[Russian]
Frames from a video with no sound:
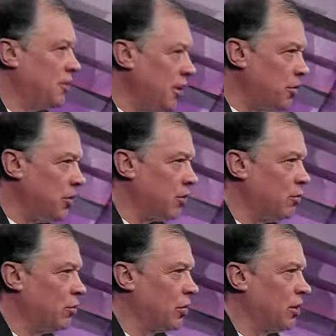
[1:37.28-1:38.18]
в
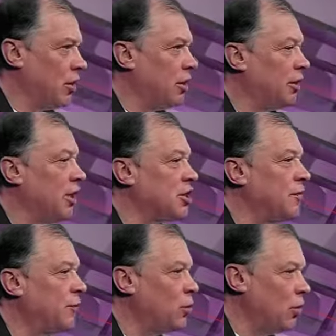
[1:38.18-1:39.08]
Санкт-Петербурге, даже
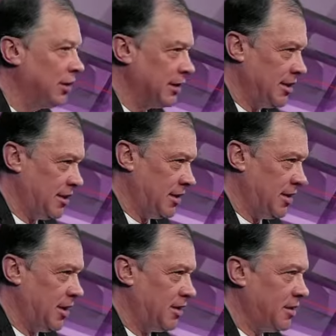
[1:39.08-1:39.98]
в Котласе
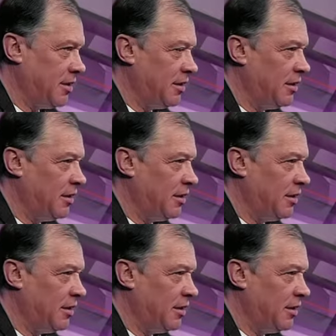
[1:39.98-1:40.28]
есть.